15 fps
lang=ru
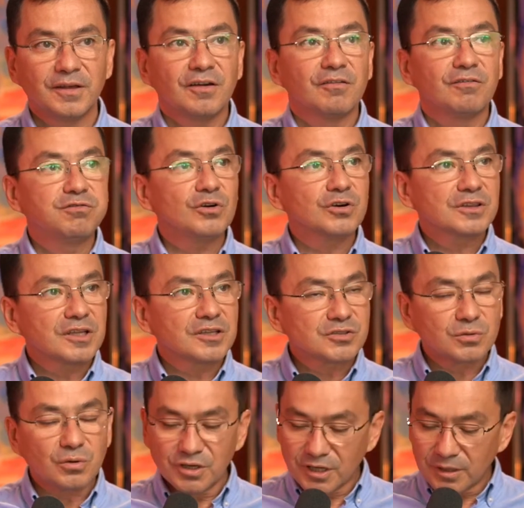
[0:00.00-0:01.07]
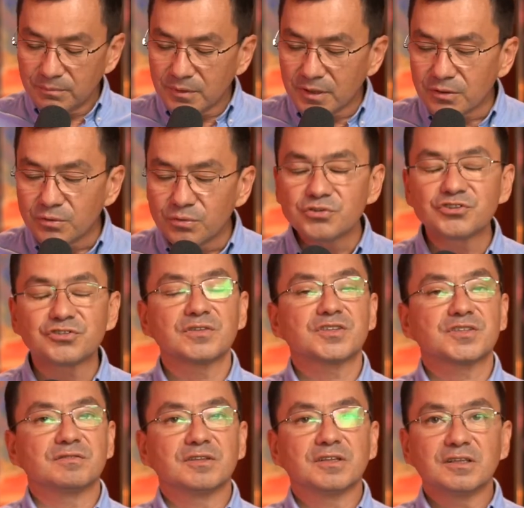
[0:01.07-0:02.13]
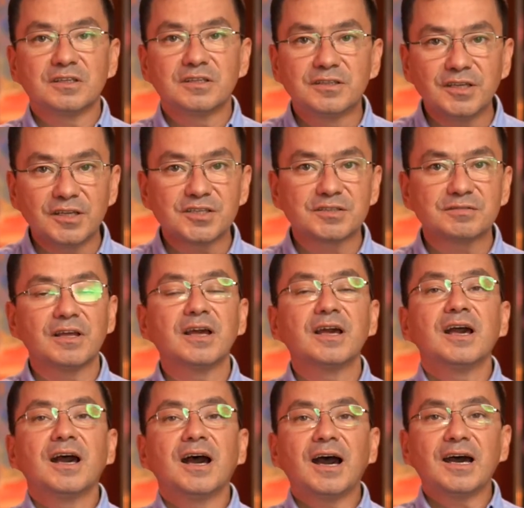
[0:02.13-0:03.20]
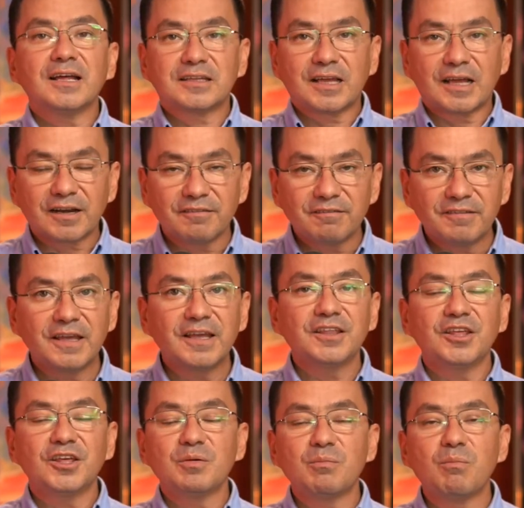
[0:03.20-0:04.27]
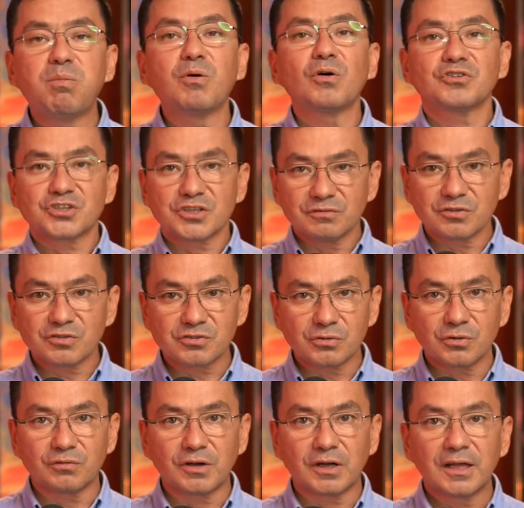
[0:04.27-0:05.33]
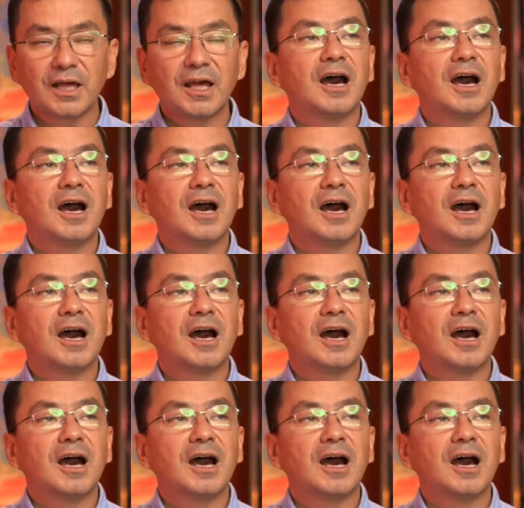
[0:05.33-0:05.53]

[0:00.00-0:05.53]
Вот насколько могущественное действие откровения Божьего Слова.